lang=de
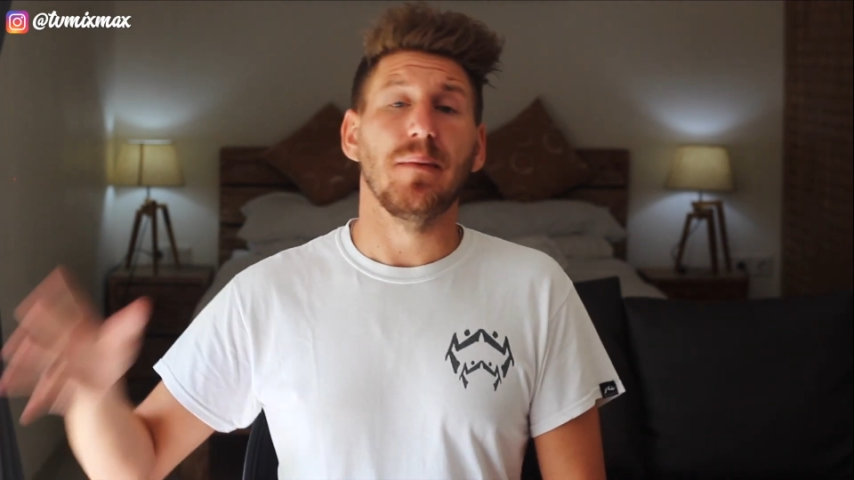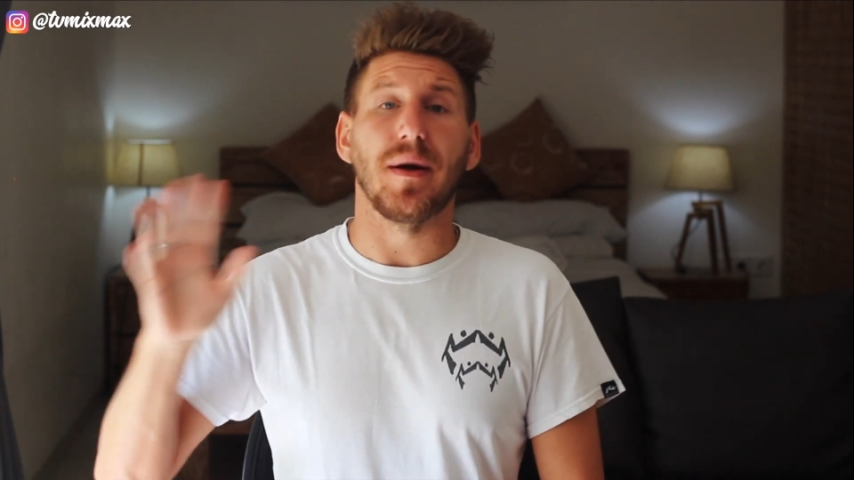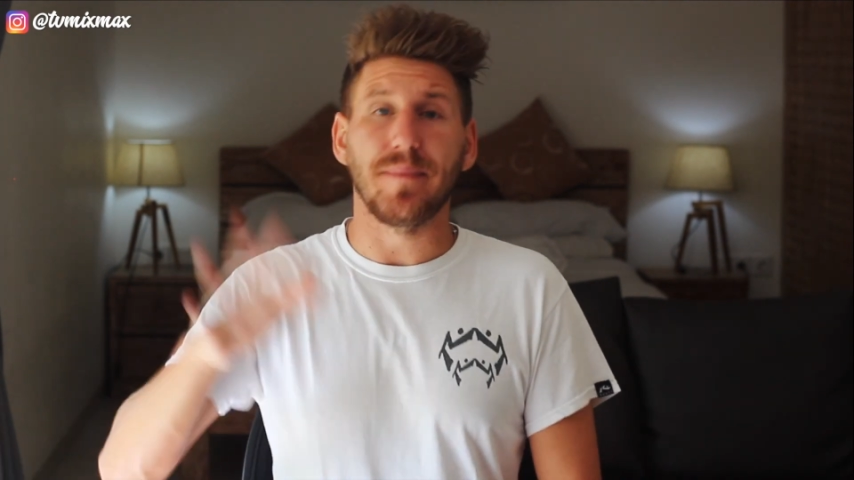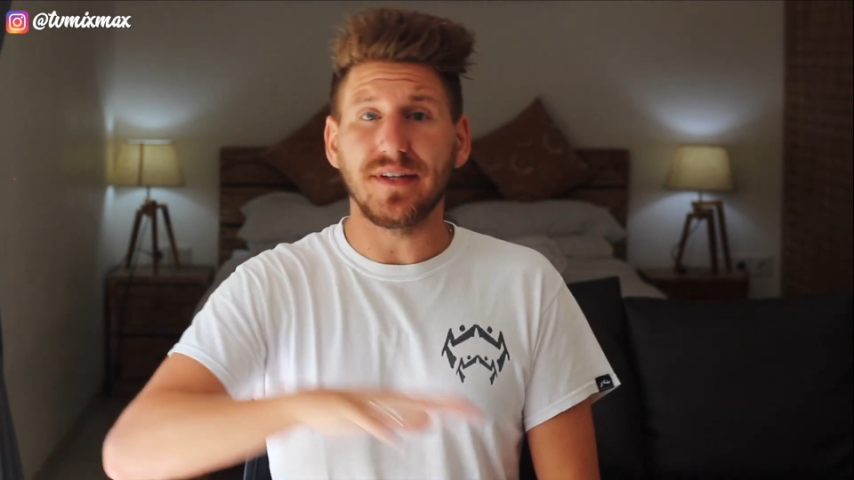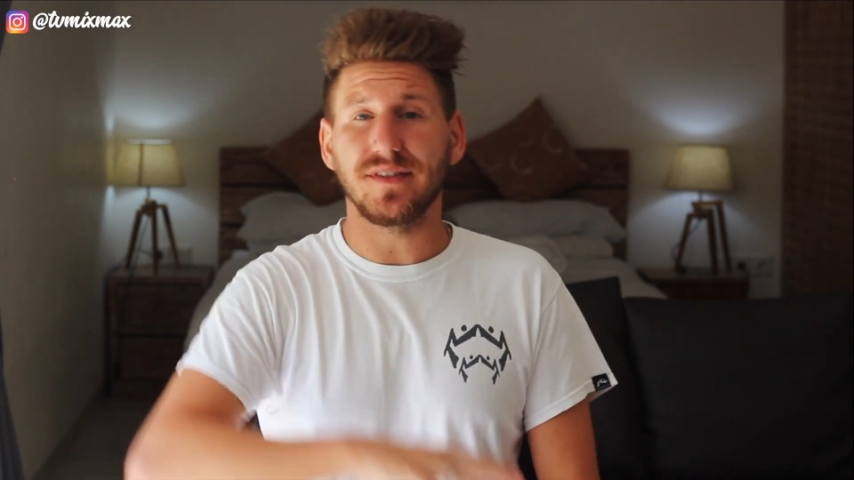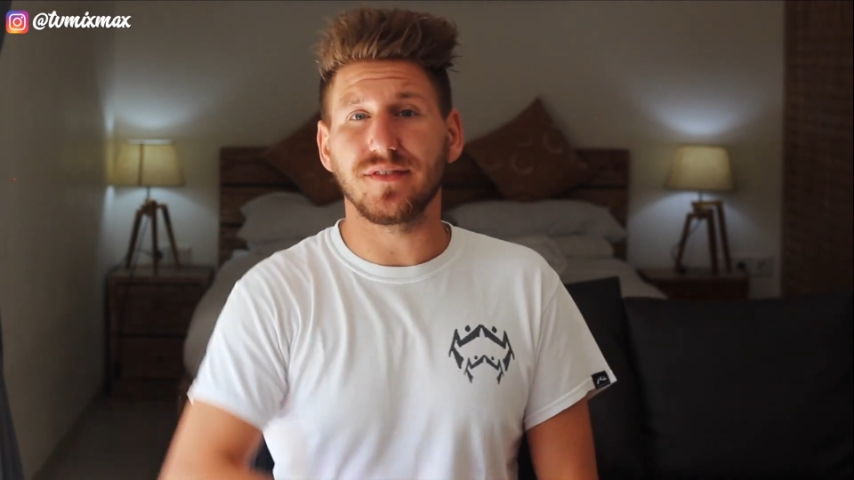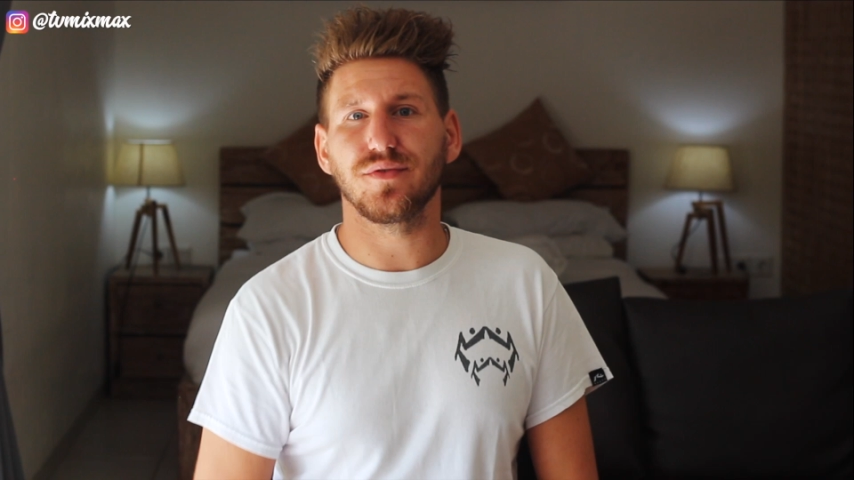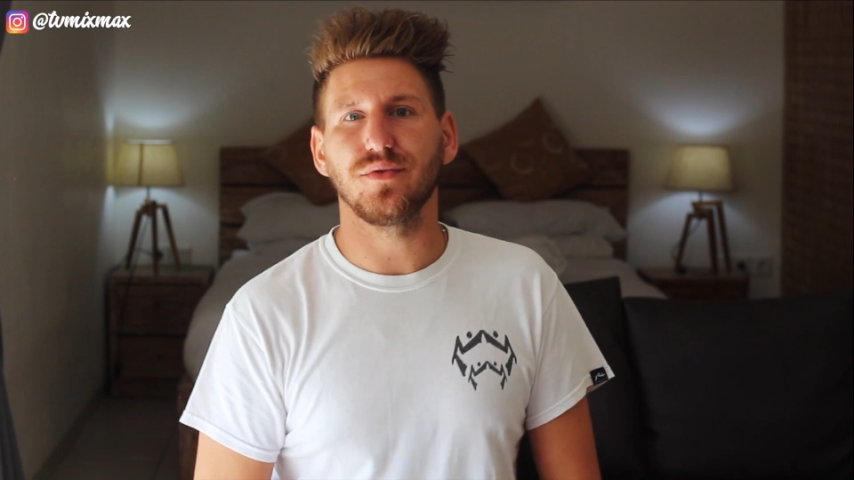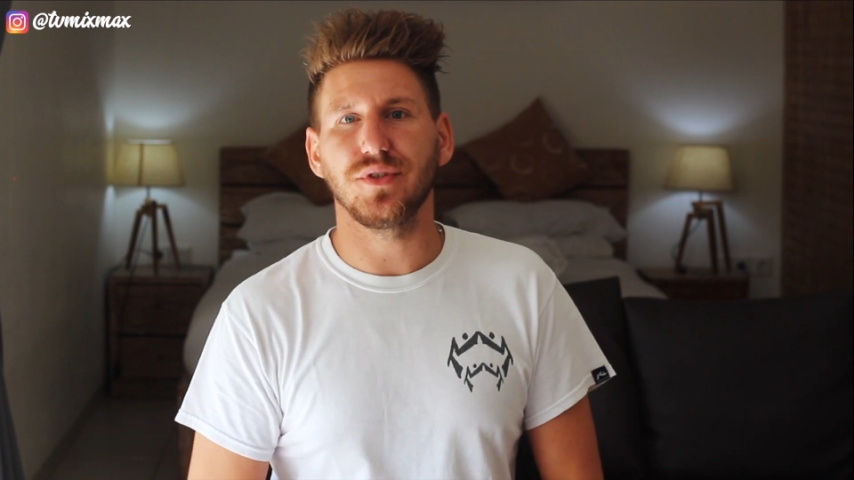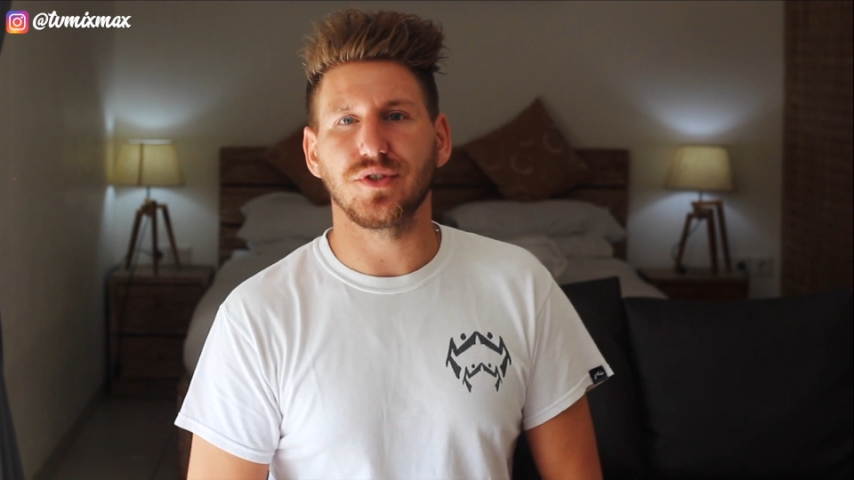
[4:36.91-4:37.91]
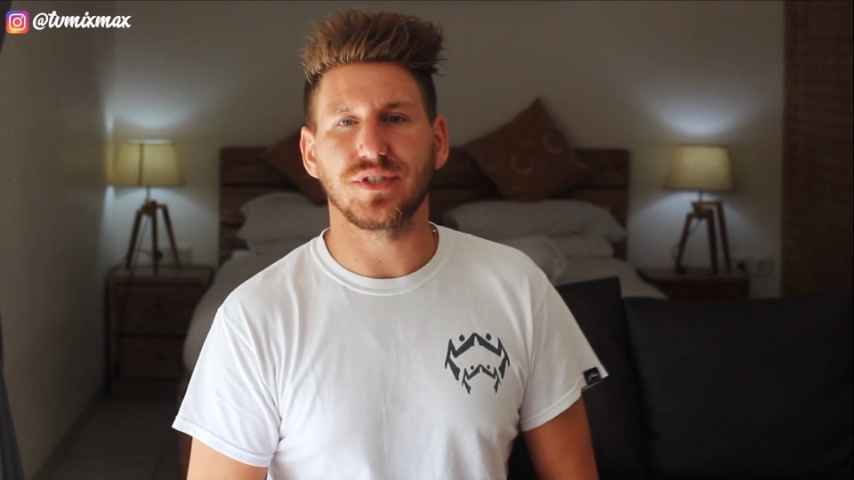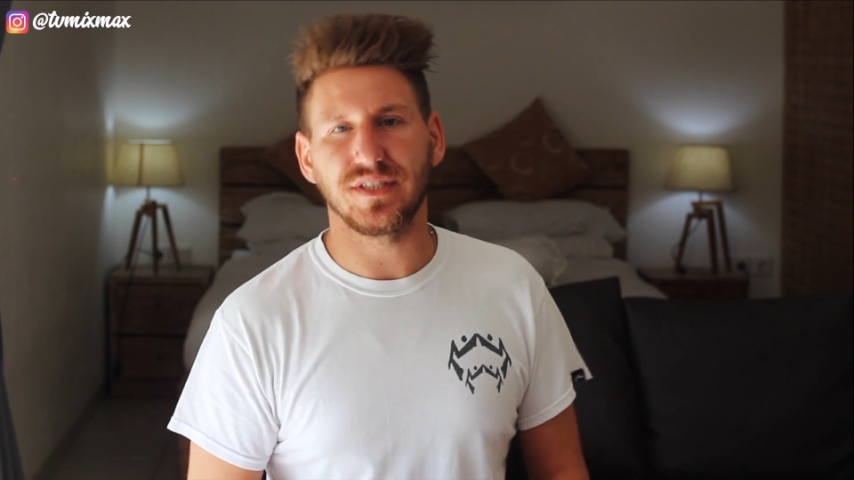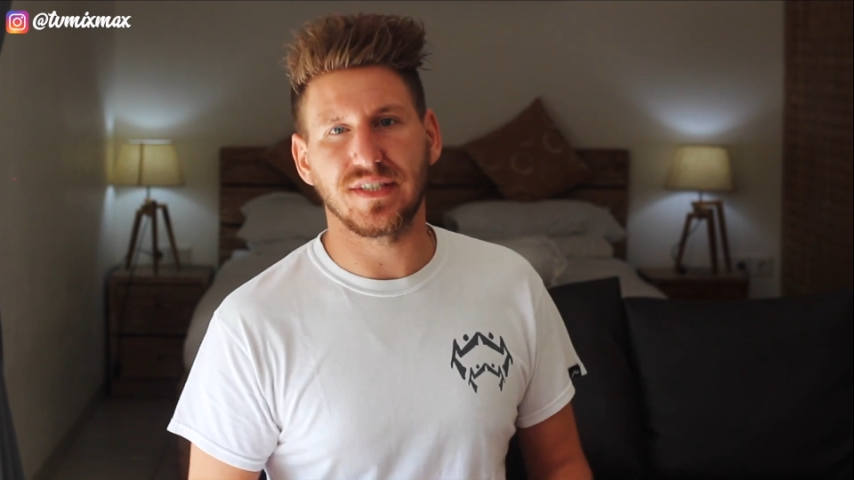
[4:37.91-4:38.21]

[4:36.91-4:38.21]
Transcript: Bei mir ist es so, durch das,